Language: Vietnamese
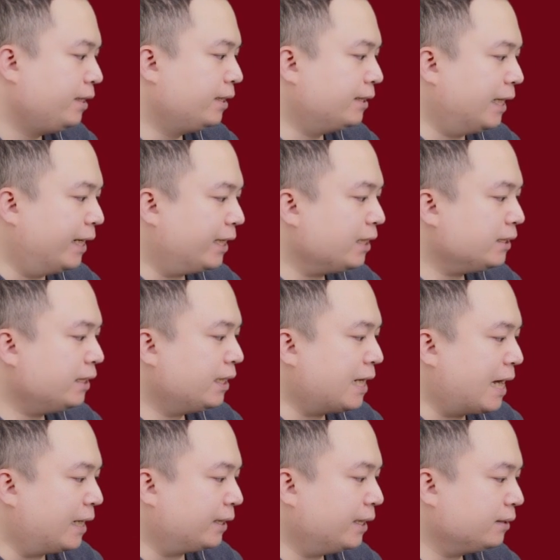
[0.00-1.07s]
hiện tại các ngân
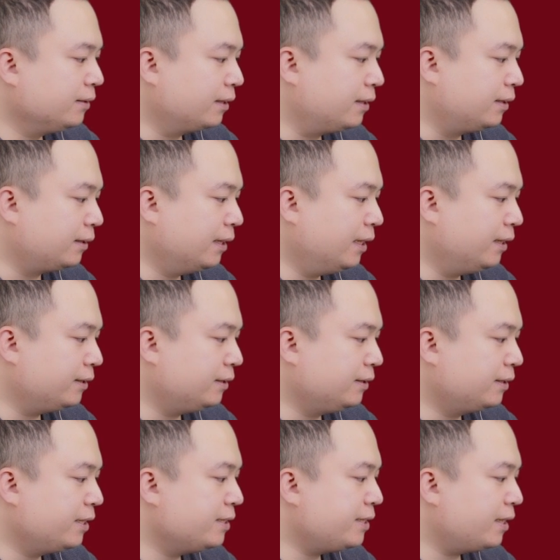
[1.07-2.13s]
hàng đang được hưởng lợi
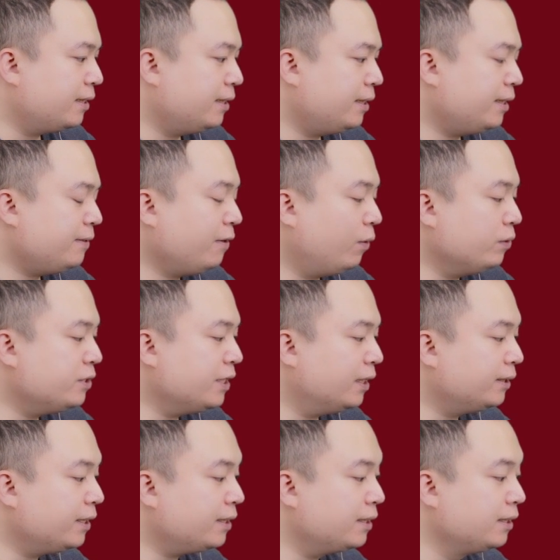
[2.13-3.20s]
từ cái chế hỗ
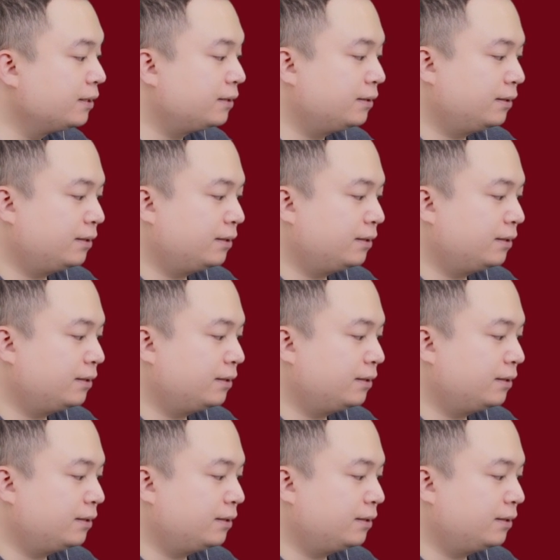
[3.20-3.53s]
trợ tích cực